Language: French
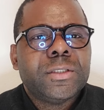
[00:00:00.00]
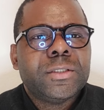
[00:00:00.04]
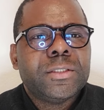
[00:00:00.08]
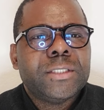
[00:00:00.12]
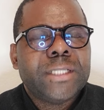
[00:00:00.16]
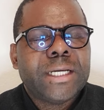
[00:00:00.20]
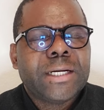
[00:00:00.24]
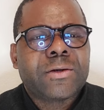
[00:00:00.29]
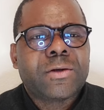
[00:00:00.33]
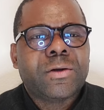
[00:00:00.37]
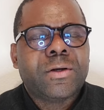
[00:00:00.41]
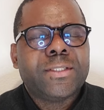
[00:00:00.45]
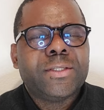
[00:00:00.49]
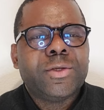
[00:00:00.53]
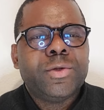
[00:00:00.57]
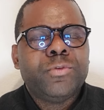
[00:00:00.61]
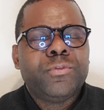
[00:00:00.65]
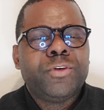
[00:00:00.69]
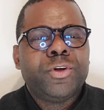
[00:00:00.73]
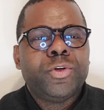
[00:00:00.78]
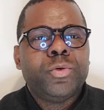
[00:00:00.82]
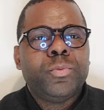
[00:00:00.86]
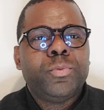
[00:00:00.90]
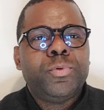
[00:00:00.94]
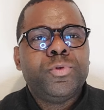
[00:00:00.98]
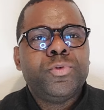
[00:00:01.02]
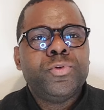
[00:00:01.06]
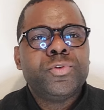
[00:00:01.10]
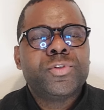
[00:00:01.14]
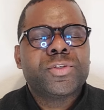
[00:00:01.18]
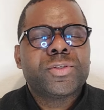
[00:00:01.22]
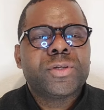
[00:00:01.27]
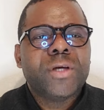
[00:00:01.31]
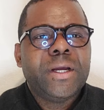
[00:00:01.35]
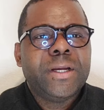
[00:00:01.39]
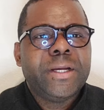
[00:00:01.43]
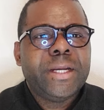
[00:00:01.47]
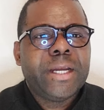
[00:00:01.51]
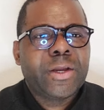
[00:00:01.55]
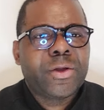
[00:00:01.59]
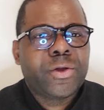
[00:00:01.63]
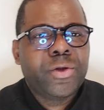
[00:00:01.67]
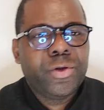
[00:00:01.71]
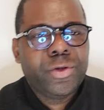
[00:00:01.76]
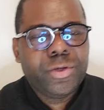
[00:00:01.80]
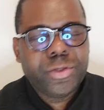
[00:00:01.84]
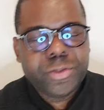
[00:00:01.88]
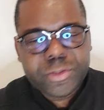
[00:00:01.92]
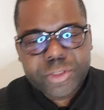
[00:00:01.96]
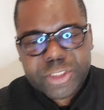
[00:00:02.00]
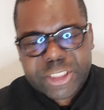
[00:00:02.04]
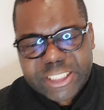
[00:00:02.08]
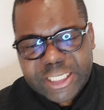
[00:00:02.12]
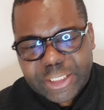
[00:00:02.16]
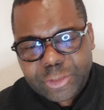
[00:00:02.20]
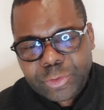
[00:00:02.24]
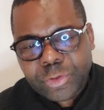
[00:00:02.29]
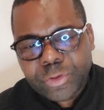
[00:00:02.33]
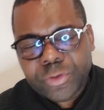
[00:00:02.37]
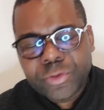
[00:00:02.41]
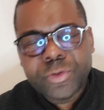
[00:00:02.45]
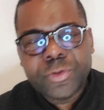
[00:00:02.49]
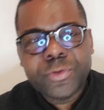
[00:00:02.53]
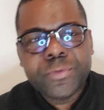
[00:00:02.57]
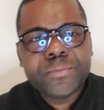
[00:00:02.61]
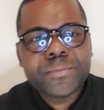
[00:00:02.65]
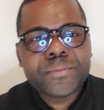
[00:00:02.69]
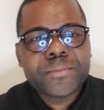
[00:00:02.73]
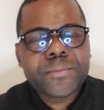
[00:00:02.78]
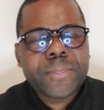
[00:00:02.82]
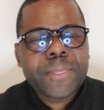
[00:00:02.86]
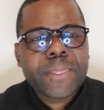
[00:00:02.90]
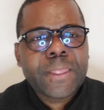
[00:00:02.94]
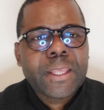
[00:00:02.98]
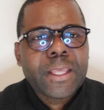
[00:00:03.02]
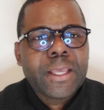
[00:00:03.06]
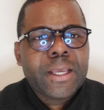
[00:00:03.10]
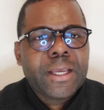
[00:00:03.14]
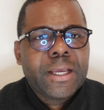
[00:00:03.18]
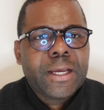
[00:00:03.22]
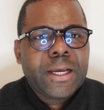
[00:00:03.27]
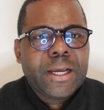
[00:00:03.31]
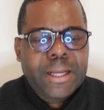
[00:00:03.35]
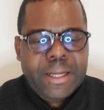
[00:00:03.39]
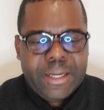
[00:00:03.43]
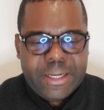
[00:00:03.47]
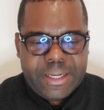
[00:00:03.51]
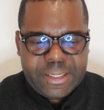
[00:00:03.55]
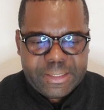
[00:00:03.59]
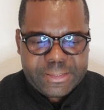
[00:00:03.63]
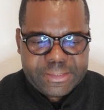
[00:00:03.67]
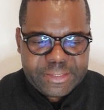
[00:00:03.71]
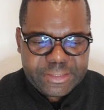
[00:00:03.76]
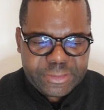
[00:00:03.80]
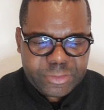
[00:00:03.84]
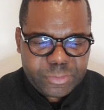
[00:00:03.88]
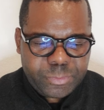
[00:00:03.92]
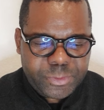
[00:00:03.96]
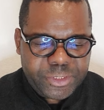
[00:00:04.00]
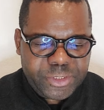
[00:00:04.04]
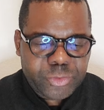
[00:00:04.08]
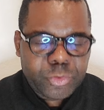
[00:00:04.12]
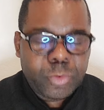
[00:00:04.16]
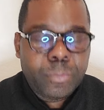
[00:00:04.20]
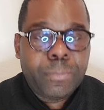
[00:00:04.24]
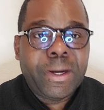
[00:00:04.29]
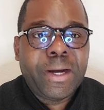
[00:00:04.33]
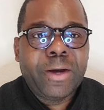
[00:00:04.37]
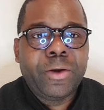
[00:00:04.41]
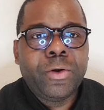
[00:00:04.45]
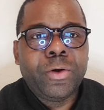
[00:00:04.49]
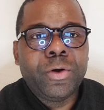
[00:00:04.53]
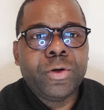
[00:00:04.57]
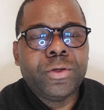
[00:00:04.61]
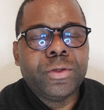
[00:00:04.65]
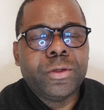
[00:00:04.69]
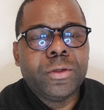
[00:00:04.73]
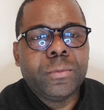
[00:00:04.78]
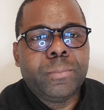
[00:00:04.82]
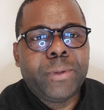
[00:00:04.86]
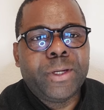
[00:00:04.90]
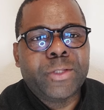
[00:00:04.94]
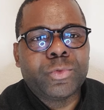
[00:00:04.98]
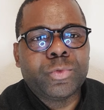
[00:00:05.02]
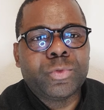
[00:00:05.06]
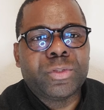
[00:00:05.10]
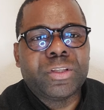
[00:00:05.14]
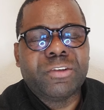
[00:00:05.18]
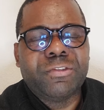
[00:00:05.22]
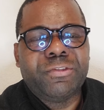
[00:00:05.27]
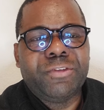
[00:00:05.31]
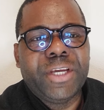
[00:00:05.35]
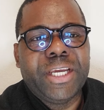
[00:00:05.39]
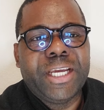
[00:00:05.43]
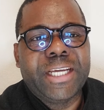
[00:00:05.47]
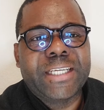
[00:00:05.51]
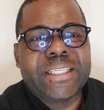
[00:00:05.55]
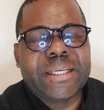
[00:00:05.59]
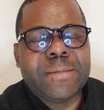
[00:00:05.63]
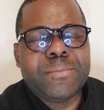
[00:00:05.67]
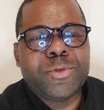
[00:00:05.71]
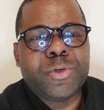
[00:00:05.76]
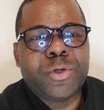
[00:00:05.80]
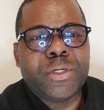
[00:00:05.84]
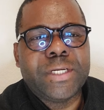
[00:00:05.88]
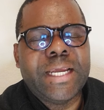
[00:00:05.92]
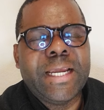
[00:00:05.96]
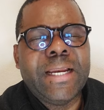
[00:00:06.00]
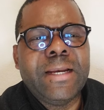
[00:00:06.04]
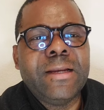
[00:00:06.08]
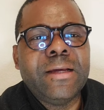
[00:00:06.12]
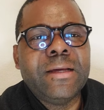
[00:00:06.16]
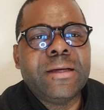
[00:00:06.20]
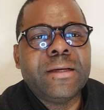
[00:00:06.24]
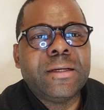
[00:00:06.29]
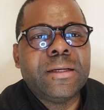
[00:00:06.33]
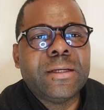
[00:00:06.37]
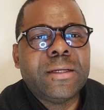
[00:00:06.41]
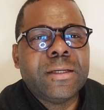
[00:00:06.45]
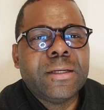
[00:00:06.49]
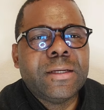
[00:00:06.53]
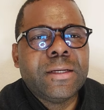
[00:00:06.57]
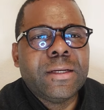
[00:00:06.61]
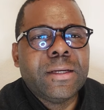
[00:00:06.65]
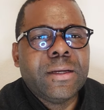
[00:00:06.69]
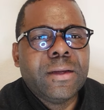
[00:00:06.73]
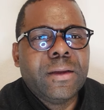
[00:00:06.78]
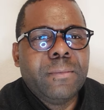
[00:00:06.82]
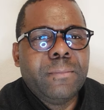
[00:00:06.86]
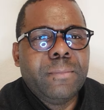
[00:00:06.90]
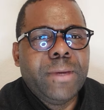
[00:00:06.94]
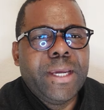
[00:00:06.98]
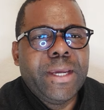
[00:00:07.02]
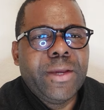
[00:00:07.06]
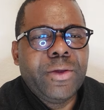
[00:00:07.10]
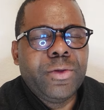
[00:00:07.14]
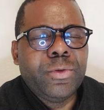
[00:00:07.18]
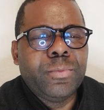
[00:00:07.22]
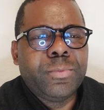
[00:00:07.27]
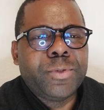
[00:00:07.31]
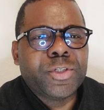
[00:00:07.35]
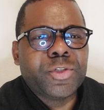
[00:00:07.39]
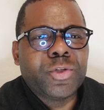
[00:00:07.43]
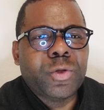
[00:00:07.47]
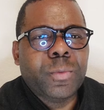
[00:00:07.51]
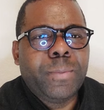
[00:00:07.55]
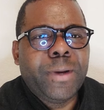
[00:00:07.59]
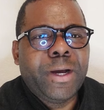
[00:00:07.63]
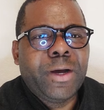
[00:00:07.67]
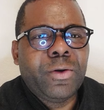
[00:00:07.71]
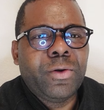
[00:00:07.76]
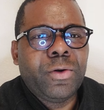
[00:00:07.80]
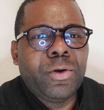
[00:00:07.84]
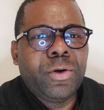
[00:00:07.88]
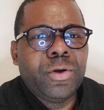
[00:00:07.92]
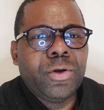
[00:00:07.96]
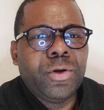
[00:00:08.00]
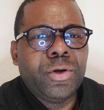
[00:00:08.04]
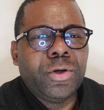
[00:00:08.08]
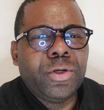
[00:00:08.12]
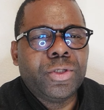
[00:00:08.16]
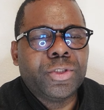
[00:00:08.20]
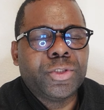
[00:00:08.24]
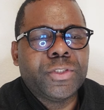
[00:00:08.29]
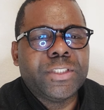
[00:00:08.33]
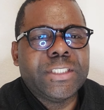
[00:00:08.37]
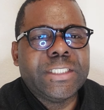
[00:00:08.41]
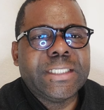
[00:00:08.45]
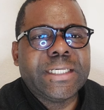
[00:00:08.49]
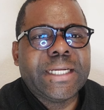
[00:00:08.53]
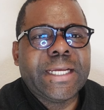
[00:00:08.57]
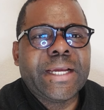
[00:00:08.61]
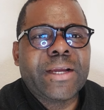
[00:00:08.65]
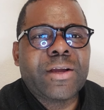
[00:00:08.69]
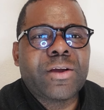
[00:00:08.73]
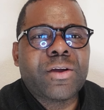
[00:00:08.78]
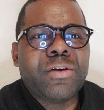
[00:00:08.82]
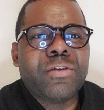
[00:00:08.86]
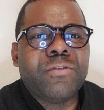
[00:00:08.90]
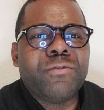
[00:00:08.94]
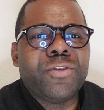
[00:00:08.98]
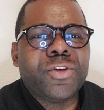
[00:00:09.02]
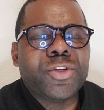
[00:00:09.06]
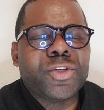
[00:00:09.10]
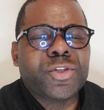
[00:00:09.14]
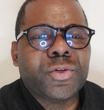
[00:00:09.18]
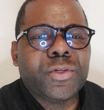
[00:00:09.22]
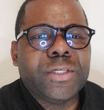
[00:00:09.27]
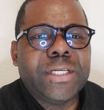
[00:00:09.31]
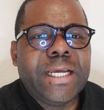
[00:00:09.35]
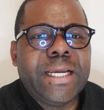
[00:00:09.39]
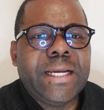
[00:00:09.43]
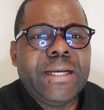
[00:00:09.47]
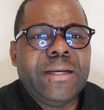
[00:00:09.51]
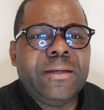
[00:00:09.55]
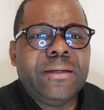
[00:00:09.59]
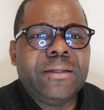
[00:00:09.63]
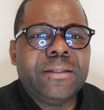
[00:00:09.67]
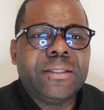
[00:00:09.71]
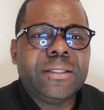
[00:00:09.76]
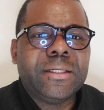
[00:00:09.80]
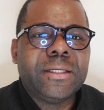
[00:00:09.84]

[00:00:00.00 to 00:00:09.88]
d'accorder une fois de plus un accueil chaleureux à cette prise de parole pas tout à fait exceptionnelle mais une prise de parole, euh, je dirais, conventionnelle,